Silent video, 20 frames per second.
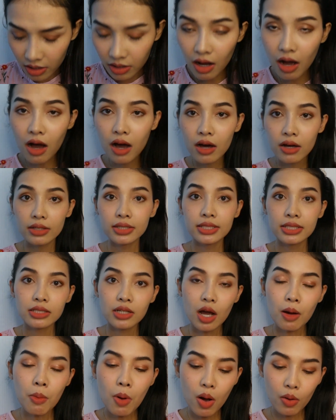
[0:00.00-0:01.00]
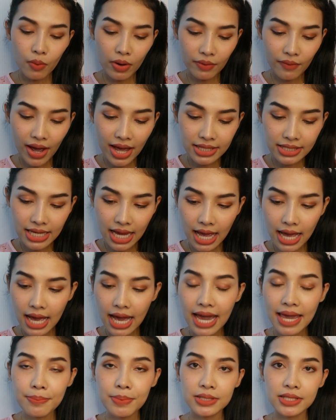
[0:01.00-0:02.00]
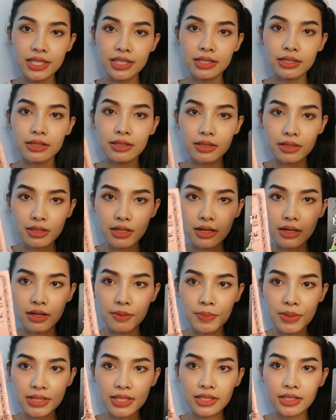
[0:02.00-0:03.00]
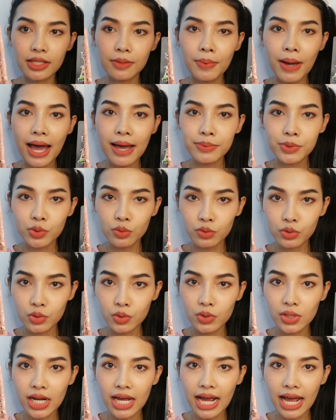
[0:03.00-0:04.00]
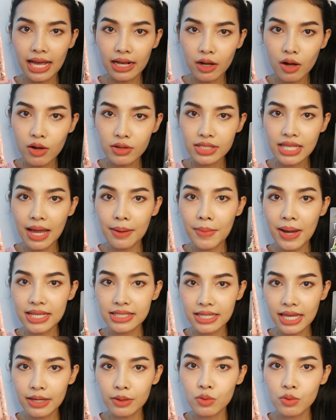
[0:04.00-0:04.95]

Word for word: ก็เขาบอกไว้ว่าจะให้ประสิทธิภาพสูงสุดนะคะก็สามารถใช้